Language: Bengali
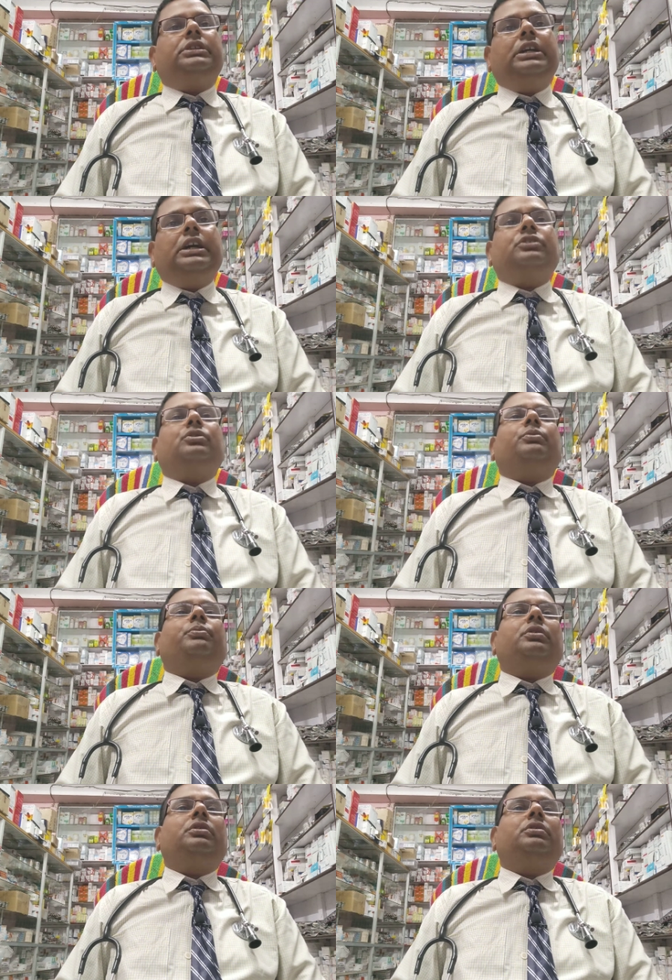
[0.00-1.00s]
গ্যাস
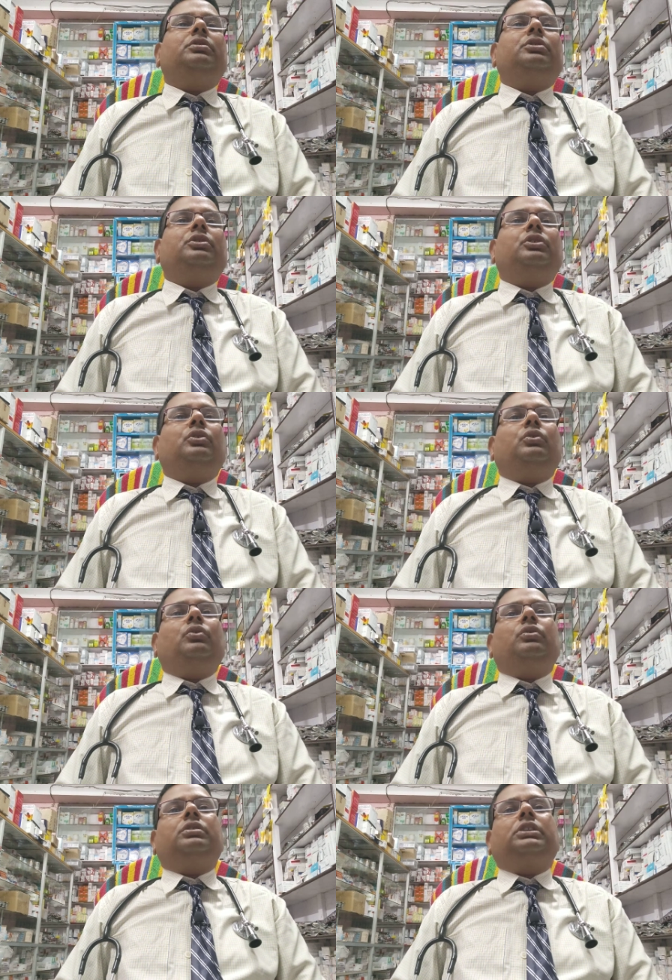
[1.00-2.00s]
অম্বল
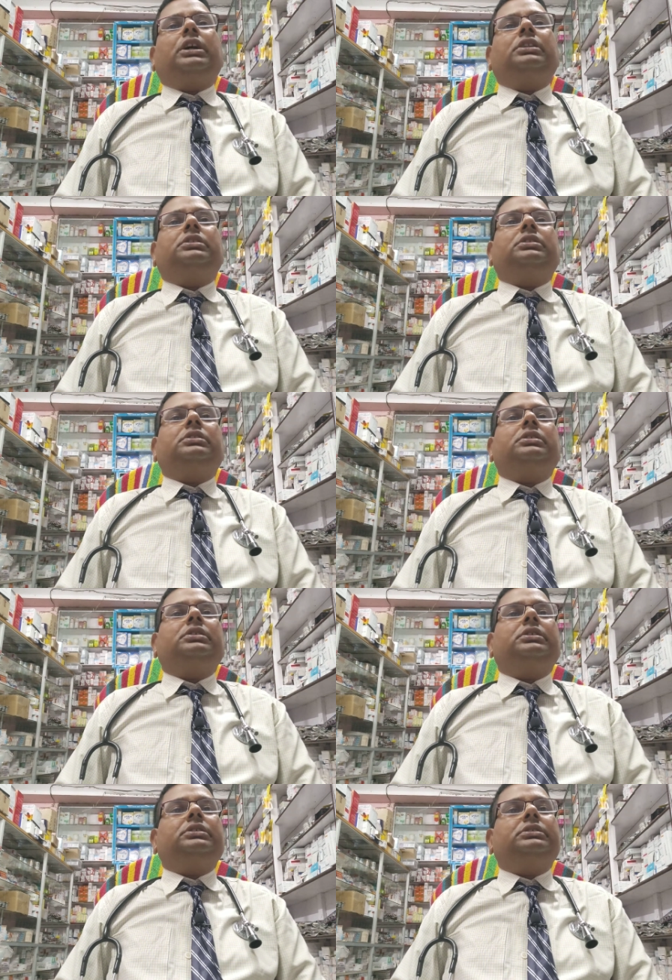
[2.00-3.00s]
অর্থাৎ
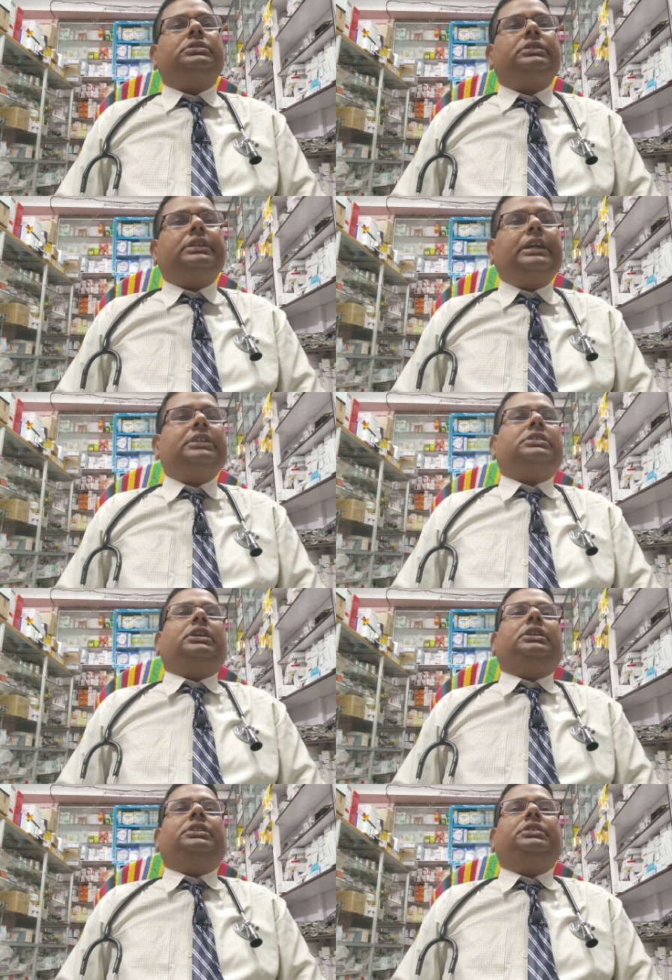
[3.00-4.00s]

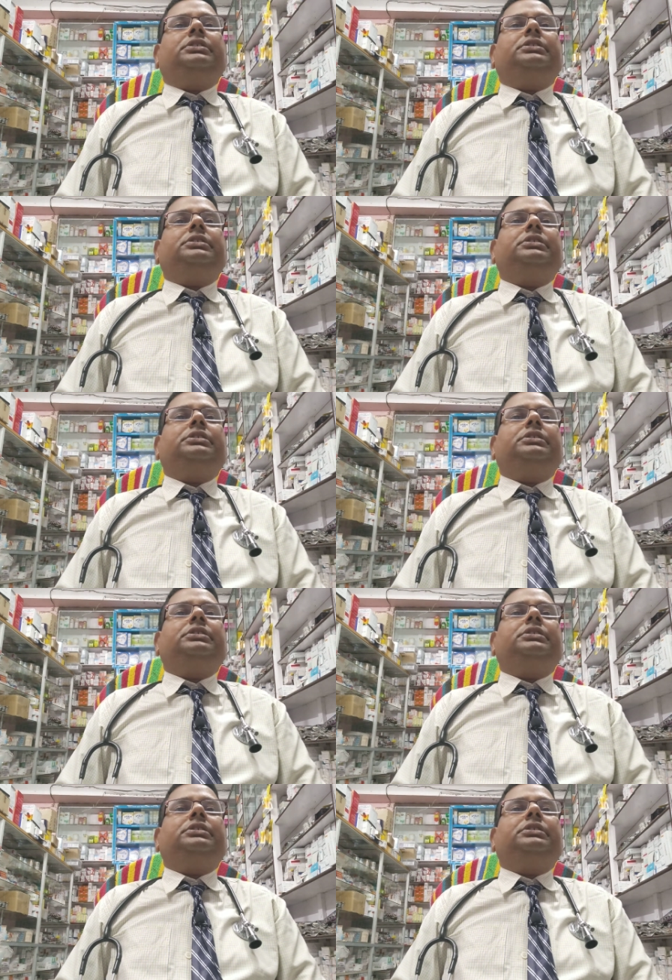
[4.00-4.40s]
গ্যাস্টাইটিস